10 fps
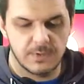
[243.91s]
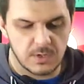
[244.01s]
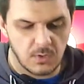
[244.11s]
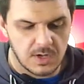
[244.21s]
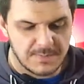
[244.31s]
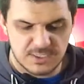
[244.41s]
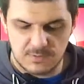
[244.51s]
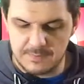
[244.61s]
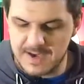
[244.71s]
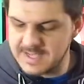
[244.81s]
Eu ia colocar mais
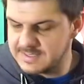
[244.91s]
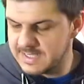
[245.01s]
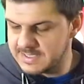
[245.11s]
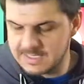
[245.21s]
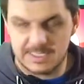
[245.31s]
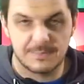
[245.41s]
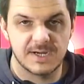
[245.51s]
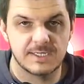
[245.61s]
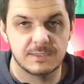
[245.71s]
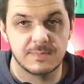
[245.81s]
uma base dessa na
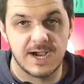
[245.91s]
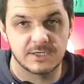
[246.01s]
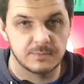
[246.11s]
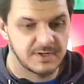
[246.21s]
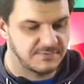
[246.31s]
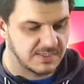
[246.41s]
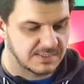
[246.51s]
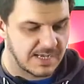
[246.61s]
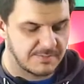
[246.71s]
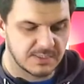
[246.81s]
parte de baixo para
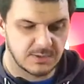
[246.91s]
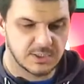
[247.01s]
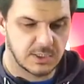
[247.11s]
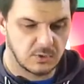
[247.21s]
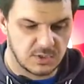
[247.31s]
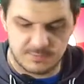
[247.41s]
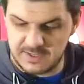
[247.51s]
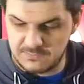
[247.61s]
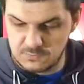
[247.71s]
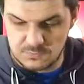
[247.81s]
fixar, mas eu acho que dois
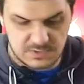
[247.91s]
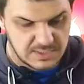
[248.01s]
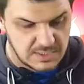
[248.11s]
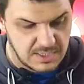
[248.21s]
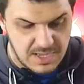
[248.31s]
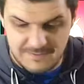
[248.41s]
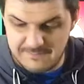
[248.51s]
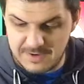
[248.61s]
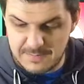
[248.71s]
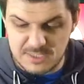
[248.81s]
parafusos aqui
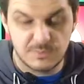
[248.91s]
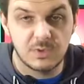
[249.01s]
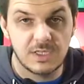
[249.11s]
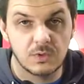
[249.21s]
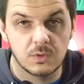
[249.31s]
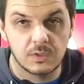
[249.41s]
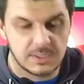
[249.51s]
vai ficar mais bonito.